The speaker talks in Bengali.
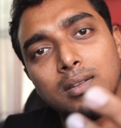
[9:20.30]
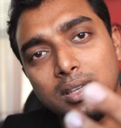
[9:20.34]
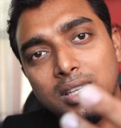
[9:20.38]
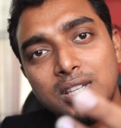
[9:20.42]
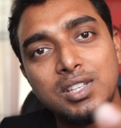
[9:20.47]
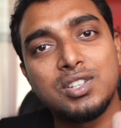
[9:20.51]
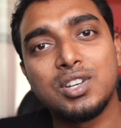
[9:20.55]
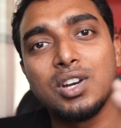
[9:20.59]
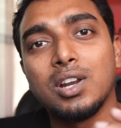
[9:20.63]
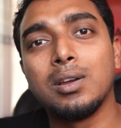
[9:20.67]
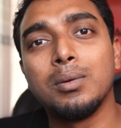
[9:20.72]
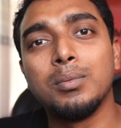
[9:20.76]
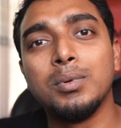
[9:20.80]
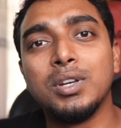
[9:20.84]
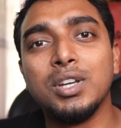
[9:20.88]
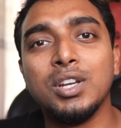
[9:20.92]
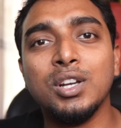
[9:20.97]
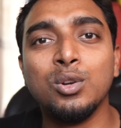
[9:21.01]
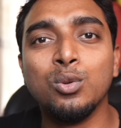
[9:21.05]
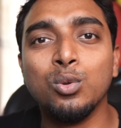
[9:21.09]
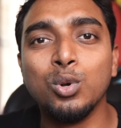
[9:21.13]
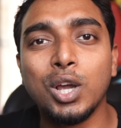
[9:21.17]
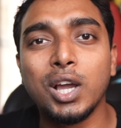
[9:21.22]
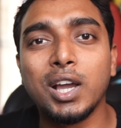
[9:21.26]
ইনস্টাগ্রামের
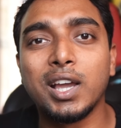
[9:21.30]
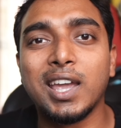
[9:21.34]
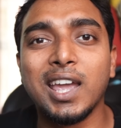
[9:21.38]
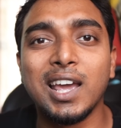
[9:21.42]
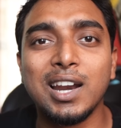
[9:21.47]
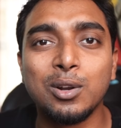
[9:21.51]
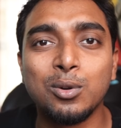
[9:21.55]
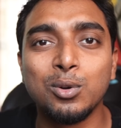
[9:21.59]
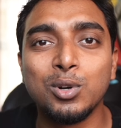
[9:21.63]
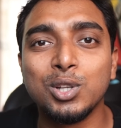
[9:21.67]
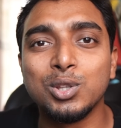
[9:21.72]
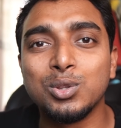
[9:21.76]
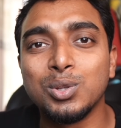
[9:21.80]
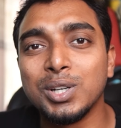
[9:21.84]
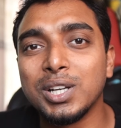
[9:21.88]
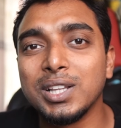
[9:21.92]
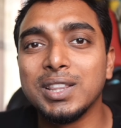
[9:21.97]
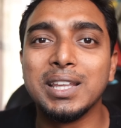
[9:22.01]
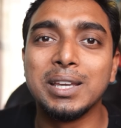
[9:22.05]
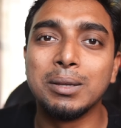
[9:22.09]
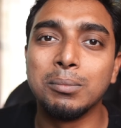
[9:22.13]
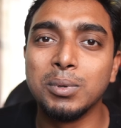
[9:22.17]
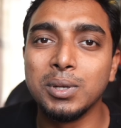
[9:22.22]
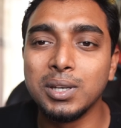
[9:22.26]
রিলগুলো খেয়াল করলে তো এটা
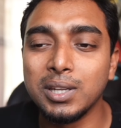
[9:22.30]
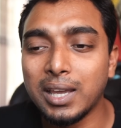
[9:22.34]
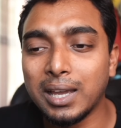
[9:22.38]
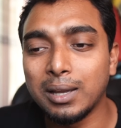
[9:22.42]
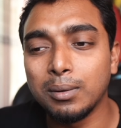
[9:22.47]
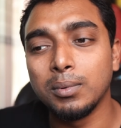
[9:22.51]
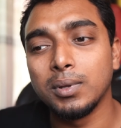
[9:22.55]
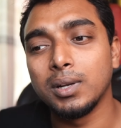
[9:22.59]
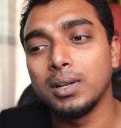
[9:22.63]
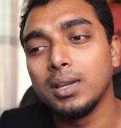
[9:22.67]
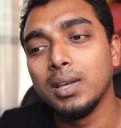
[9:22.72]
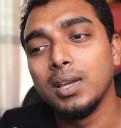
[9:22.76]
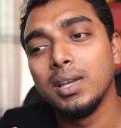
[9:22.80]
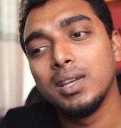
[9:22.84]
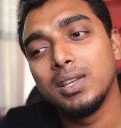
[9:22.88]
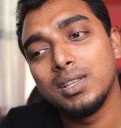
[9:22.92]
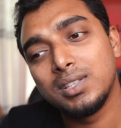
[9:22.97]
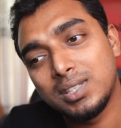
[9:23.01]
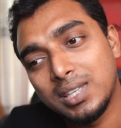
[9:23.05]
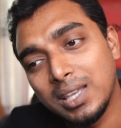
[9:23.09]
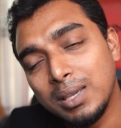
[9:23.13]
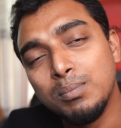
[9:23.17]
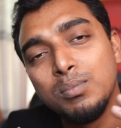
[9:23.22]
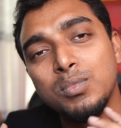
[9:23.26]
দেখবেনই একবারে
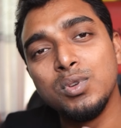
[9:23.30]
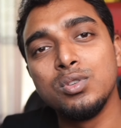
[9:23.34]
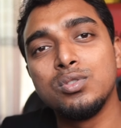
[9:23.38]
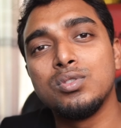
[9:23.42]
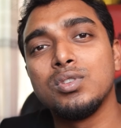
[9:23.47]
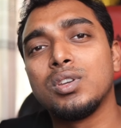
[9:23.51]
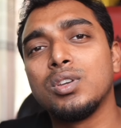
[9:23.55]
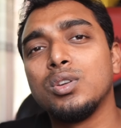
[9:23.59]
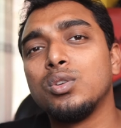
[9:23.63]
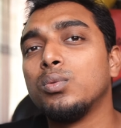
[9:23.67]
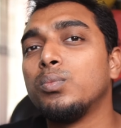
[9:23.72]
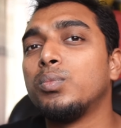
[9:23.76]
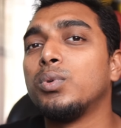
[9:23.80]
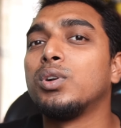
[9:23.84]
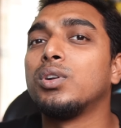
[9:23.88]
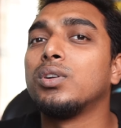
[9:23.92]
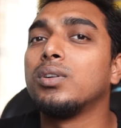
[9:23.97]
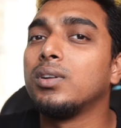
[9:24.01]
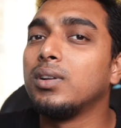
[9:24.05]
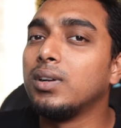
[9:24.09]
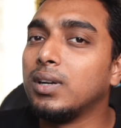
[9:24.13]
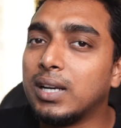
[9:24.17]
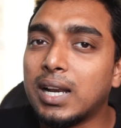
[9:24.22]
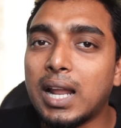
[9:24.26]
সেম মিউজিকের উপর
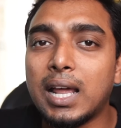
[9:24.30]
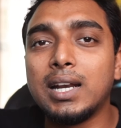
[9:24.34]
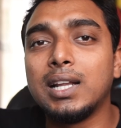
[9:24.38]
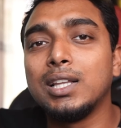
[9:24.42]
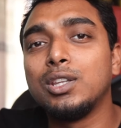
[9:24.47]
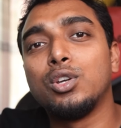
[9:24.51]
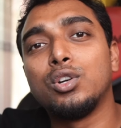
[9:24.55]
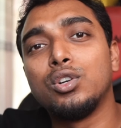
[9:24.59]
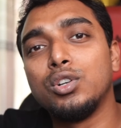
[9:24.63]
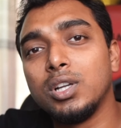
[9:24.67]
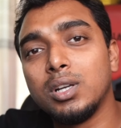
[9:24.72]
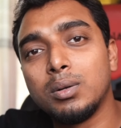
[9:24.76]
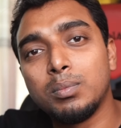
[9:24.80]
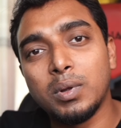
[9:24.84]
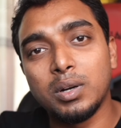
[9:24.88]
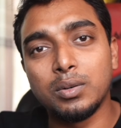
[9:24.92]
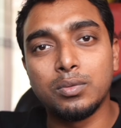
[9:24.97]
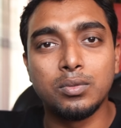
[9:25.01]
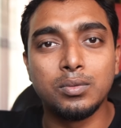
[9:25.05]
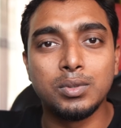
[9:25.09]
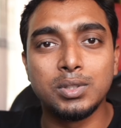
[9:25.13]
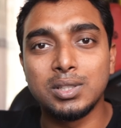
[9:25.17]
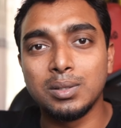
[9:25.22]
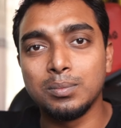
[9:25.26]
নানা ধরনের
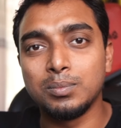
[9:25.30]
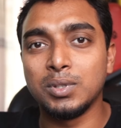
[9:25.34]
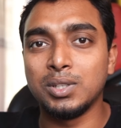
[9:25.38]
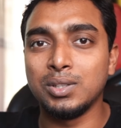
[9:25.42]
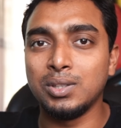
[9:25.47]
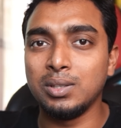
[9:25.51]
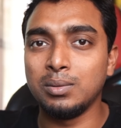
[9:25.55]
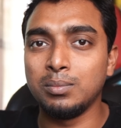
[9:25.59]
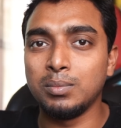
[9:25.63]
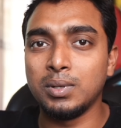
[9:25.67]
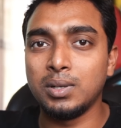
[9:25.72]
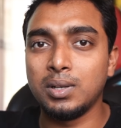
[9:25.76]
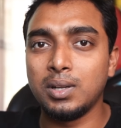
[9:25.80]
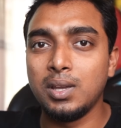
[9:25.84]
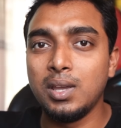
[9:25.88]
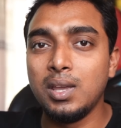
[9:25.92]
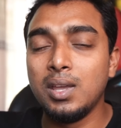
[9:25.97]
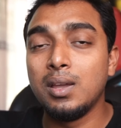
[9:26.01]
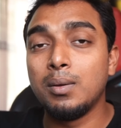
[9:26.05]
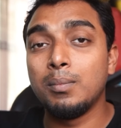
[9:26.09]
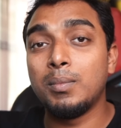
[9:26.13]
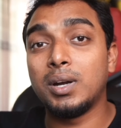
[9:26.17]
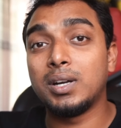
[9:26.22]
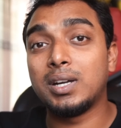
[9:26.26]
পারফরমেন্স আপনারা দেখবেন
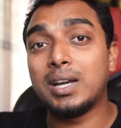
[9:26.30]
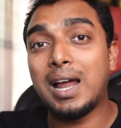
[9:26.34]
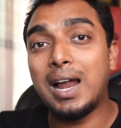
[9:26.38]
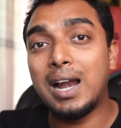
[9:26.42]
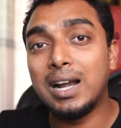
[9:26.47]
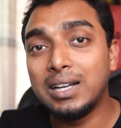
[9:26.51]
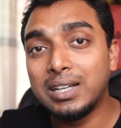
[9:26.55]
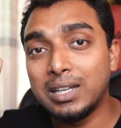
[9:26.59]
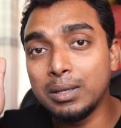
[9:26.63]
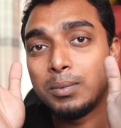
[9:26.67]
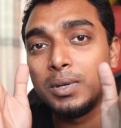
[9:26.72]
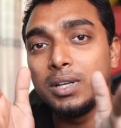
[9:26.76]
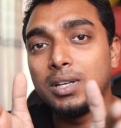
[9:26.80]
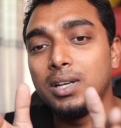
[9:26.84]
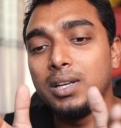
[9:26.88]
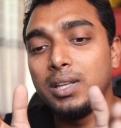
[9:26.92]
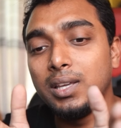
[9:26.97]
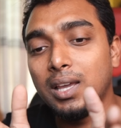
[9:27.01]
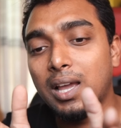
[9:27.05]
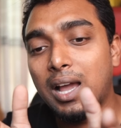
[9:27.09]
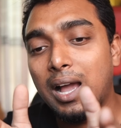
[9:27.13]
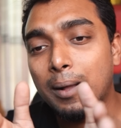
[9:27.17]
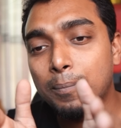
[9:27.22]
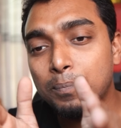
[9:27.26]
বাট আলটিমেটলি
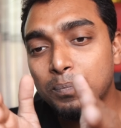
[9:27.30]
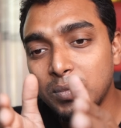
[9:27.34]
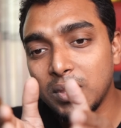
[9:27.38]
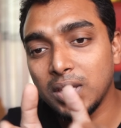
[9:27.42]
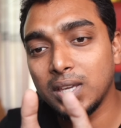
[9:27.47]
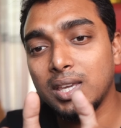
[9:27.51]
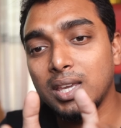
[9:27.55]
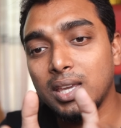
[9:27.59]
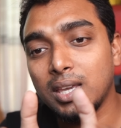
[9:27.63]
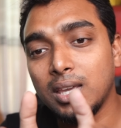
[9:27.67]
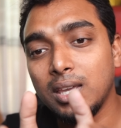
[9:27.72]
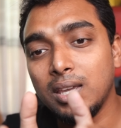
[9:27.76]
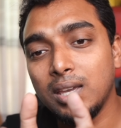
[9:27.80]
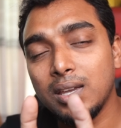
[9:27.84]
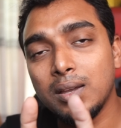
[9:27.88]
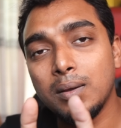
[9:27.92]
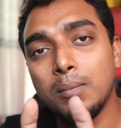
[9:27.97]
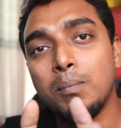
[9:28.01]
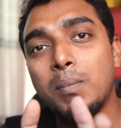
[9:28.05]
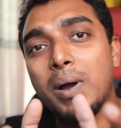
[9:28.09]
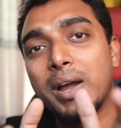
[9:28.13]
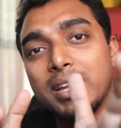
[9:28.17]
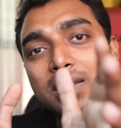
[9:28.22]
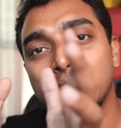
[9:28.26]
আপনাকে
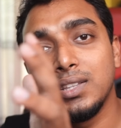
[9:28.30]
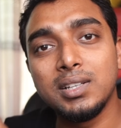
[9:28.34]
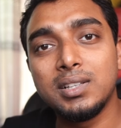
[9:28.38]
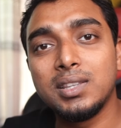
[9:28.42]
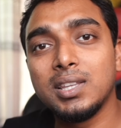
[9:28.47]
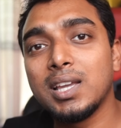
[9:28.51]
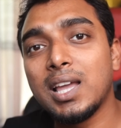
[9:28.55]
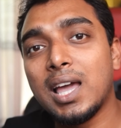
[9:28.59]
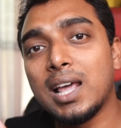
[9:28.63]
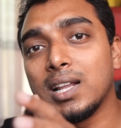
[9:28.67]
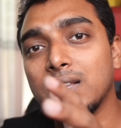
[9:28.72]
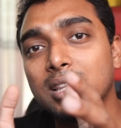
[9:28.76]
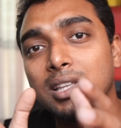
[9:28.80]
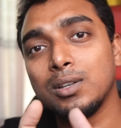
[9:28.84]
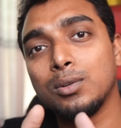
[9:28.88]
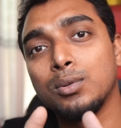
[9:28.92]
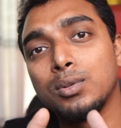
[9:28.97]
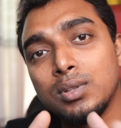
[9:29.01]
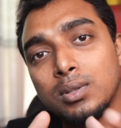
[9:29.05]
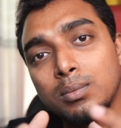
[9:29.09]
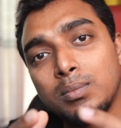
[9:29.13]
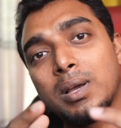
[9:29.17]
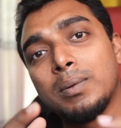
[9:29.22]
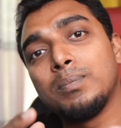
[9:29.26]
বাকিদের থেকে আলাদা
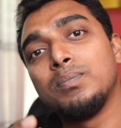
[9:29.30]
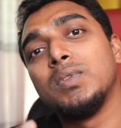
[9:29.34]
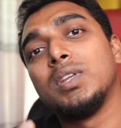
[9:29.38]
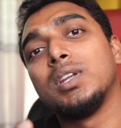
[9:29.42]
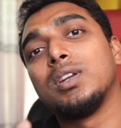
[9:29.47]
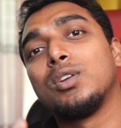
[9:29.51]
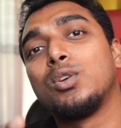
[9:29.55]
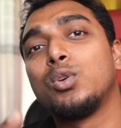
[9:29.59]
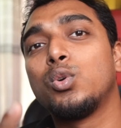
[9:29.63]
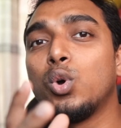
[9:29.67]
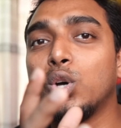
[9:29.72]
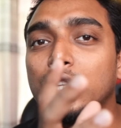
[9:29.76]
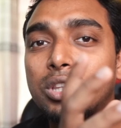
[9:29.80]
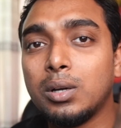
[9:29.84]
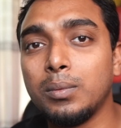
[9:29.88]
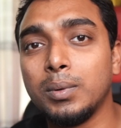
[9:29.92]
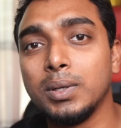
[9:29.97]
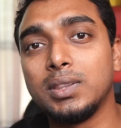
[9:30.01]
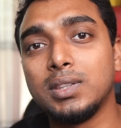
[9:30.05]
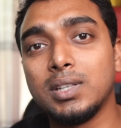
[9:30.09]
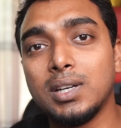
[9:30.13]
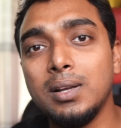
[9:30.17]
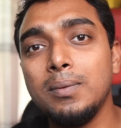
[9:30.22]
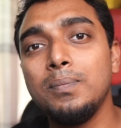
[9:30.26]
করে দেবে আপনার
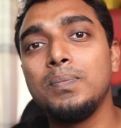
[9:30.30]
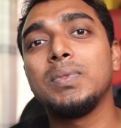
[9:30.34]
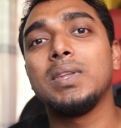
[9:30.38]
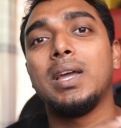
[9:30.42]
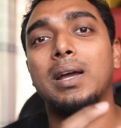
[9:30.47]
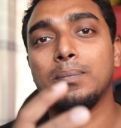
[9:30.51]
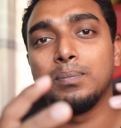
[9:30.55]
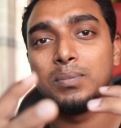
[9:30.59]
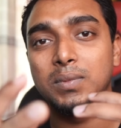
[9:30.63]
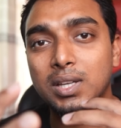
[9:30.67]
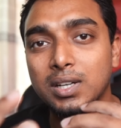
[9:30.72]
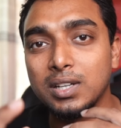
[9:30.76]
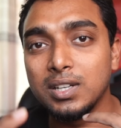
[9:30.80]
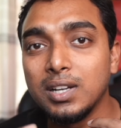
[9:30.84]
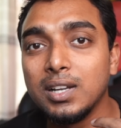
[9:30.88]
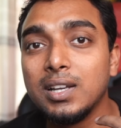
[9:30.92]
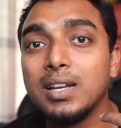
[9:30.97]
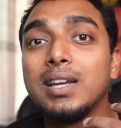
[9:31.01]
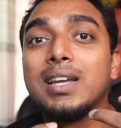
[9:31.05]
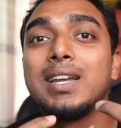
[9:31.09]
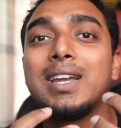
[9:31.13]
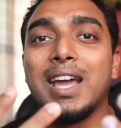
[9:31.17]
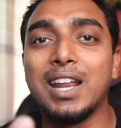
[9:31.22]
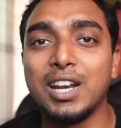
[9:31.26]
কথাবার্তা আপনার
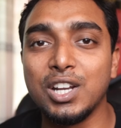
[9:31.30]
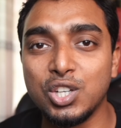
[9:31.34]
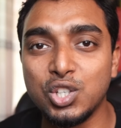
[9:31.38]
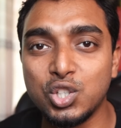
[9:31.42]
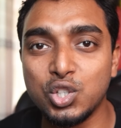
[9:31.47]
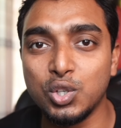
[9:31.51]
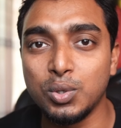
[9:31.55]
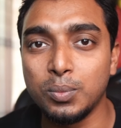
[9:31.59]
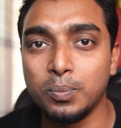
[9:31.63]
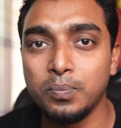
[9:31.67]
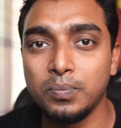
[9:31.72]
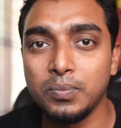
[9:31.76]
কানেকশন